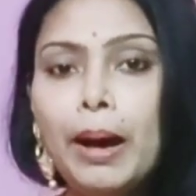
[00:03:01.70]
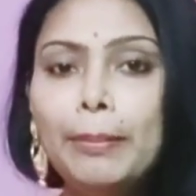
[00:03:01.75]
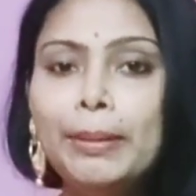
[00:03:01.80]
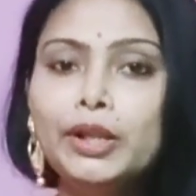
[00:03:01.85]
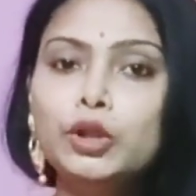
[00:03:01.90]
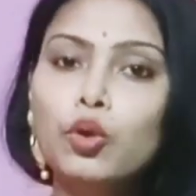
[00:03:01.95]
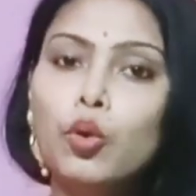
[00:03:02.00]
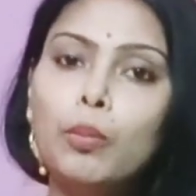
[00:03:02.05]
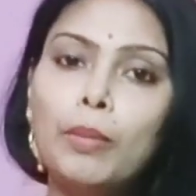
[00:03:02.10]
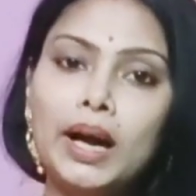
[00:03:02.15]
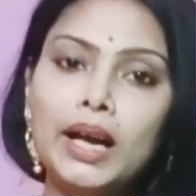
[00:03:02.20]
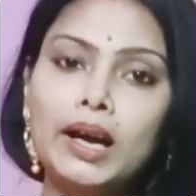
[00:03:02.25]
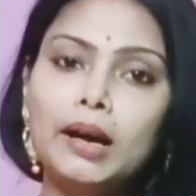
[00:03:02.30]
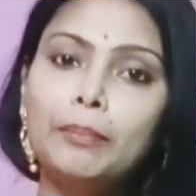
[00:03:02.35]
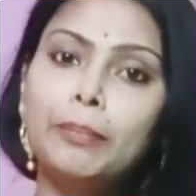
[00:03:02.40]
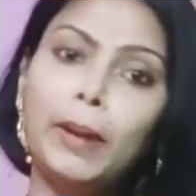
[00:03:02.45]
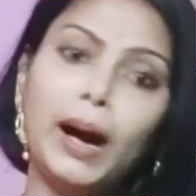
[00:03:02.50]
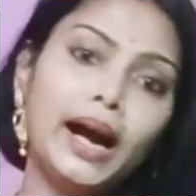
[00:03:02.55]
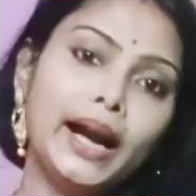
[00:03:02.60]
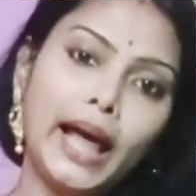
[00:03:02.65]
দু মাস
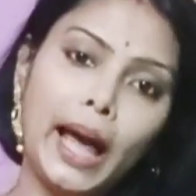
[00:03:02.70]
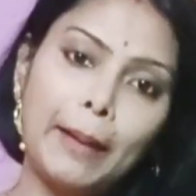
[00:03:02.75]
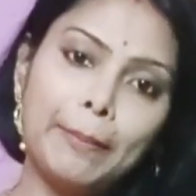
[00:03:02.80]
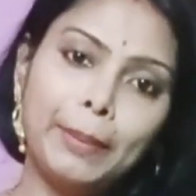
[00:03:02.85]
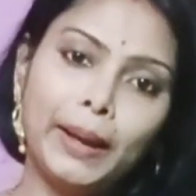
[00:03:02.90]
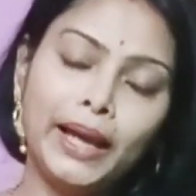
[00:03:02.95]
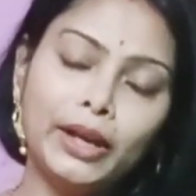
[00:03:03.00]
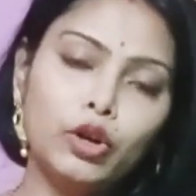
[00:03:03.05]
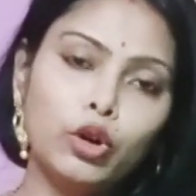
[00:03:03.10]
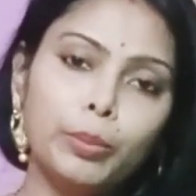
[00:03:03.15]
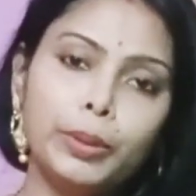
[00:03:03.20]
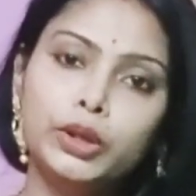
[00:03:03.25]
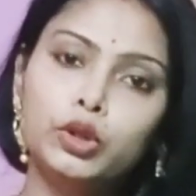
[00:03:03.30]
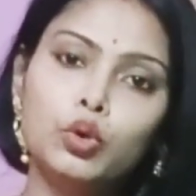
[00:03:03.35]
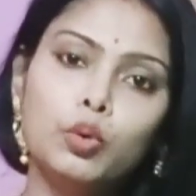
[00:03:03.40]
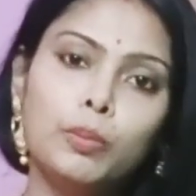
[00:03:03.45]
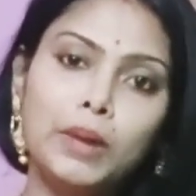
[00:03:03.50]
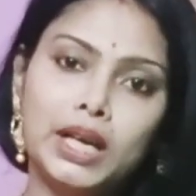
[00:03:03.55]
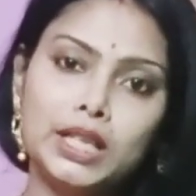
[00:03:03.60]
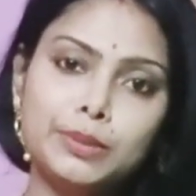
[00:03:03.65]
বার অ্যাপ্লাই করবে দু
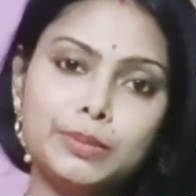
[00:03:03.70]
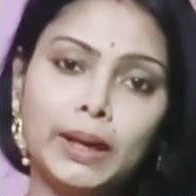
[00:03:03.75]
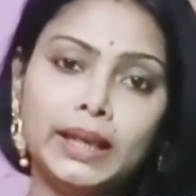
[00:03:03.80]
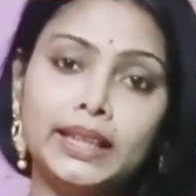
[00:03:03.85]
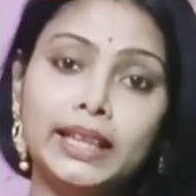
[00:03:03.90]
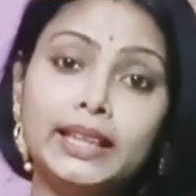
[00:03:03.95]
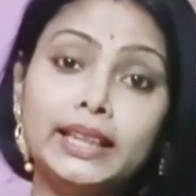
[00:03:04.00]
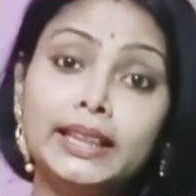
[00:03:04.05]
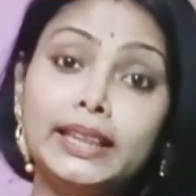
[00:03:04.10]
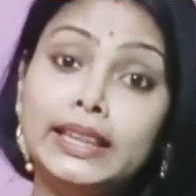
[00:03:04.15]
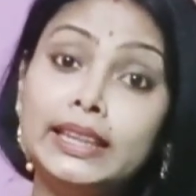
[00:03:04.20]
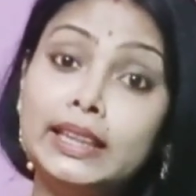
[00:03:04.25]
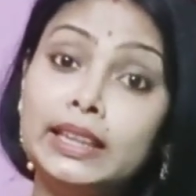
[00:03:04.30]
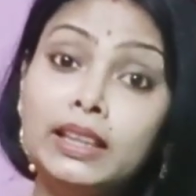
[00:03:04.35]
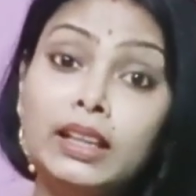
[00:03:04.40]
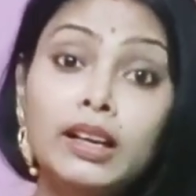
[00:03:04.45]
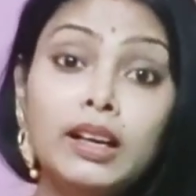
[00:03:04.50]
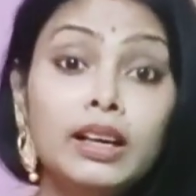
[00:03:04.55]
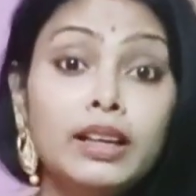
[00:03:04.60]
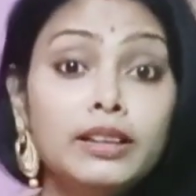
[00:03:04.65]
মাস বাদে
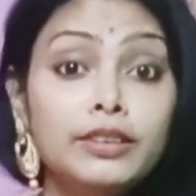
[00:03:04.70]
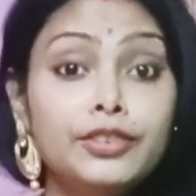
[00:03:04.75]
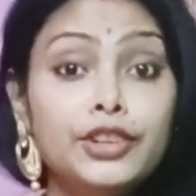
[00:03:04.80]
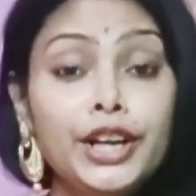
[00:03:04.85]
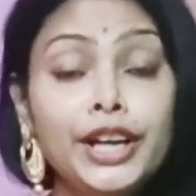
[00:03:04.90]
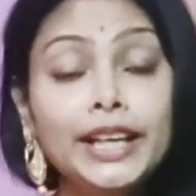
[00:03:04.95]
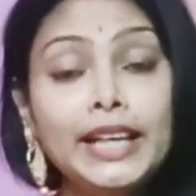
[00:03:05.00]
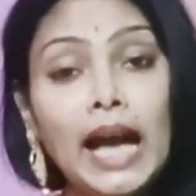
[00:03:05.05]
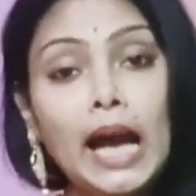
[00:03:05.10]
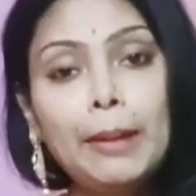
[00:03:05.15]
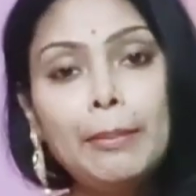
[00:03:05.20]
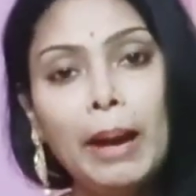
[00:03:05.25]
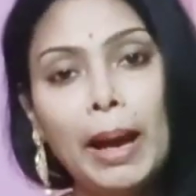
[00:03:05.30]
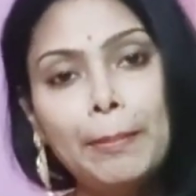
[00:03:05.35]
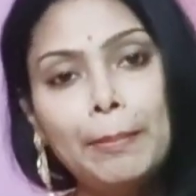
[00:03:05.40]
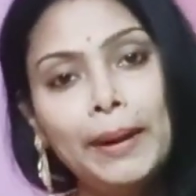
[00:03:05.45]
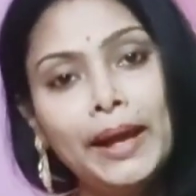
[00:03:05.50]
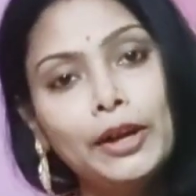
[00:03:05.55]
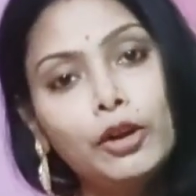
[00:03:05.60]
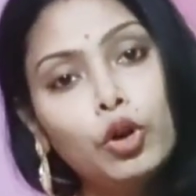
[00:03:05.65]
থ্রি টাইম
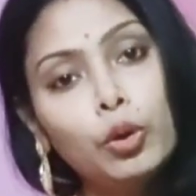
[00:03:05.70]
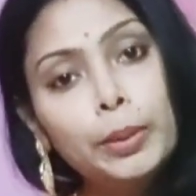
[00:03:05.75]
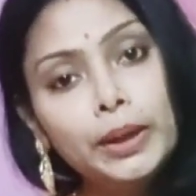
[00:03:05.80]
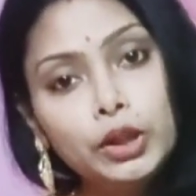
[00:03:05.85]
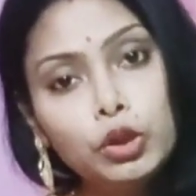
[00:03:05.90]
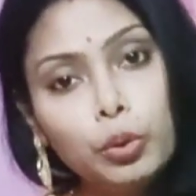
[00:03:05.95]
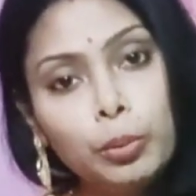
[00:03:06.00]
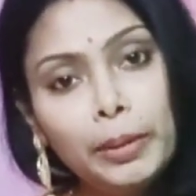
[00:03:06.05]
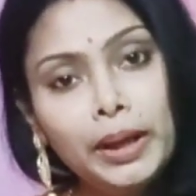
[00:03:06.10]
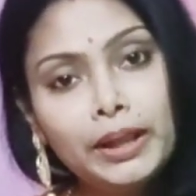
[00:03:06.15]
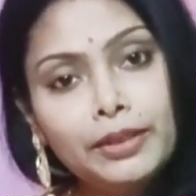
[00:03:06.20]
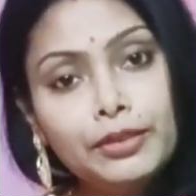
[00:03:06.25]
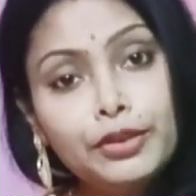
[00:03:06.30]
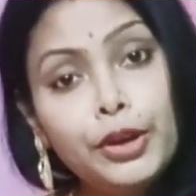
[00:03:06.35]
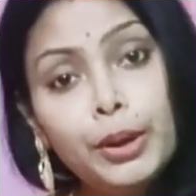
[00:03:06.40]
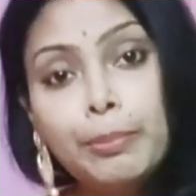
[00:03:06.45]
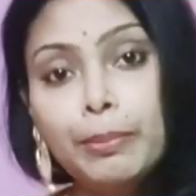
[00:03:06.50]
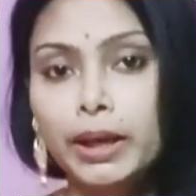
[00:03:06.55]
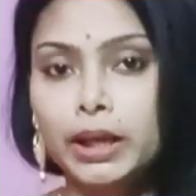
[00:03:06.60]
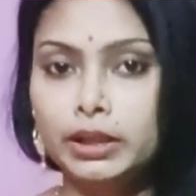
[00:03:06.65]
অ্যাপ্লাই করবে তুমি থ্রি
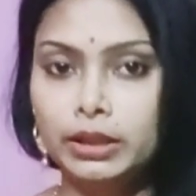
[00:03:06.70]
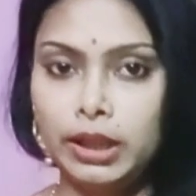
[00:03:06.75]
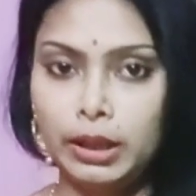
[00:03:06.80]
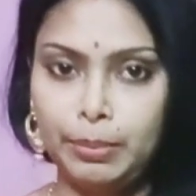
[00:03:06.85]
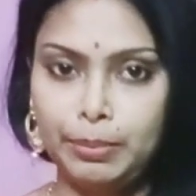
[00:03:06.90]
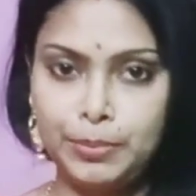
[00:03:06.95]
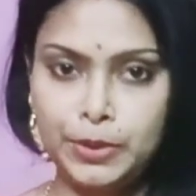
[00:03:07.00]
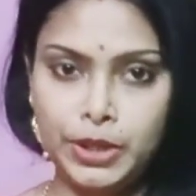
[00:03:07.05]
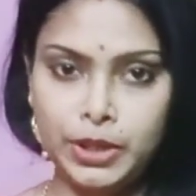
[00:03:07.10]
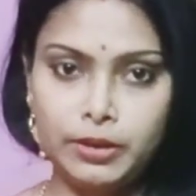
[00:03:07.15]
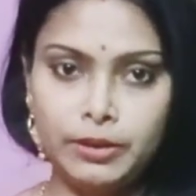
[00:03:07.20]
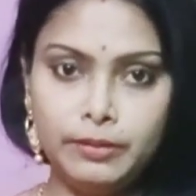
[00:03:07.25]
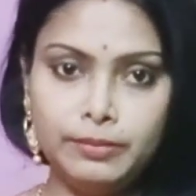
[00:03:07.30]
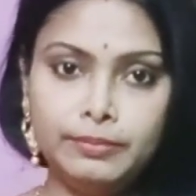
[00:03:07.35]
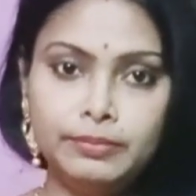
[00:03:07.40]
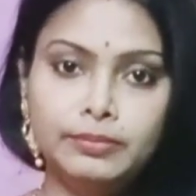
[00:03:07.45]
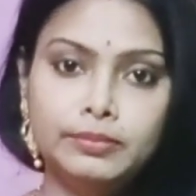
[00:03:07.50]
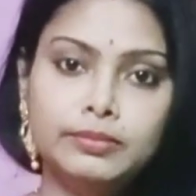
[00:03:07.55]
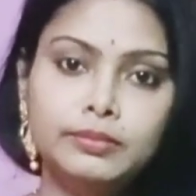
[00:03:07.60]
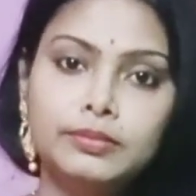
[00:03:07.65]
মান্থ আফটার
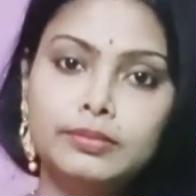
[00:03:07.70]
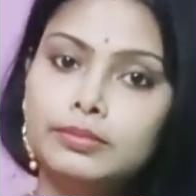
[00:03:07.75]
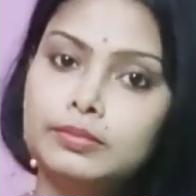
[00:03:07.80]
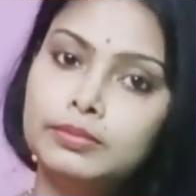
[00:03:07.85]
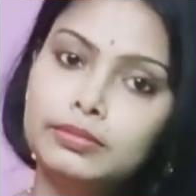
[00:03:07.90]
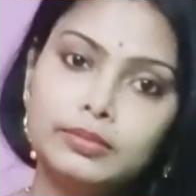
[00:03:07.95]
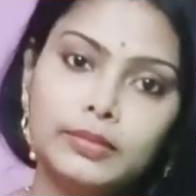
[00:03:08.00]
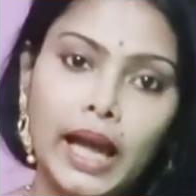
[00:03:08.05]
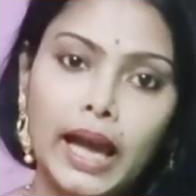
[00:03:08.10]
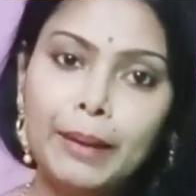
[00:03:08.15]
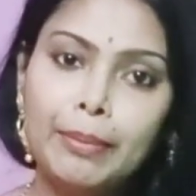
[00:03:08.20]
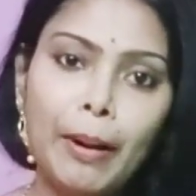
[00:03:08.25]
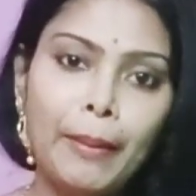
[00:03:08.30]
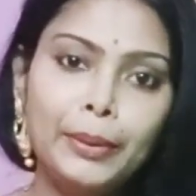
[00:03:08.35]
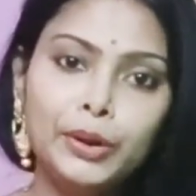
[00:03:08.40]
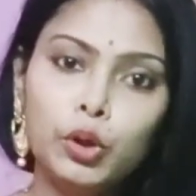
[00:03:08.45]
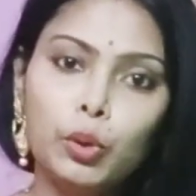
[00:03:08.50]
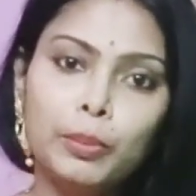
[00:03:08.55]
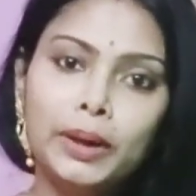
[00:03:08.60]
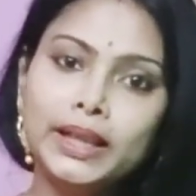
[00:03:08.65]
এইভাবে
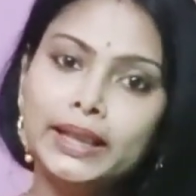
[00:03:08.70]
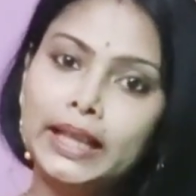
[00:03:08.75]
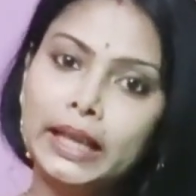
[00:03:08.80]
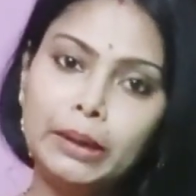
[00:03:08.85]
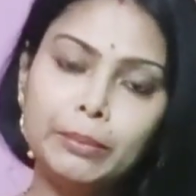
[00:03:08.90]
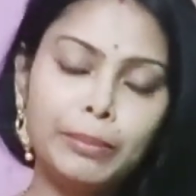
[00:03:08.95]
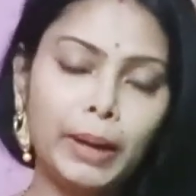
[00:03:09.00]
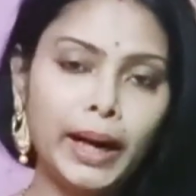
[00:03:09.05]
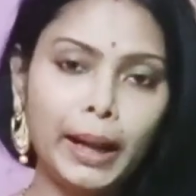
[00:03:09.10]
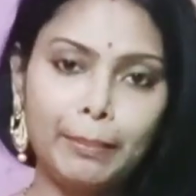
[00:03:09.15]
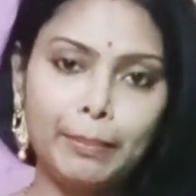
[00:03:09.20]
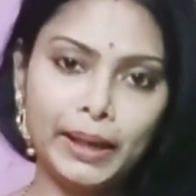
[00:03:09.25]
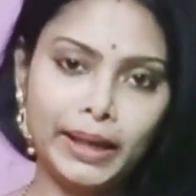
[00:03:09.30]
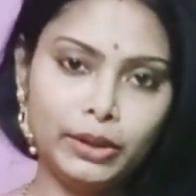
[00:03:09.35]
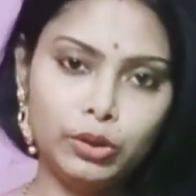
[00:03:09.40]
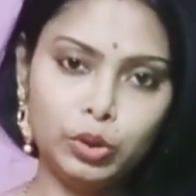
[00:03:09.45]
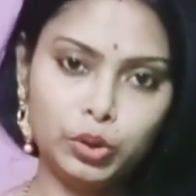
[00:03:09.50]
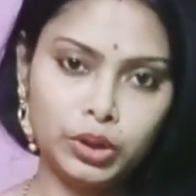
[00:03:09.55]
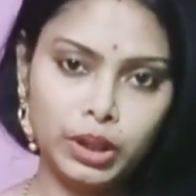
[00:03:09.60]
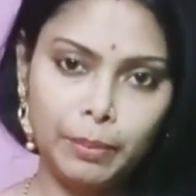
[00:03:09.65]
তোমরা তিনবার অ্যাপ্লাই
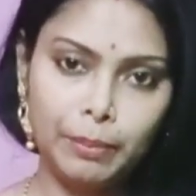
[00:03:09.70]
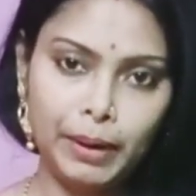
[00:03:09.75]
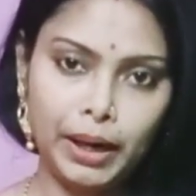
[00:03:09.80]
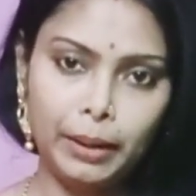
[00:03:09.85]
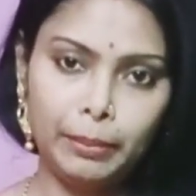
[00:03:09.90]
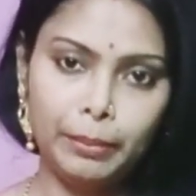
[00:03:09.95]
করতে পারবে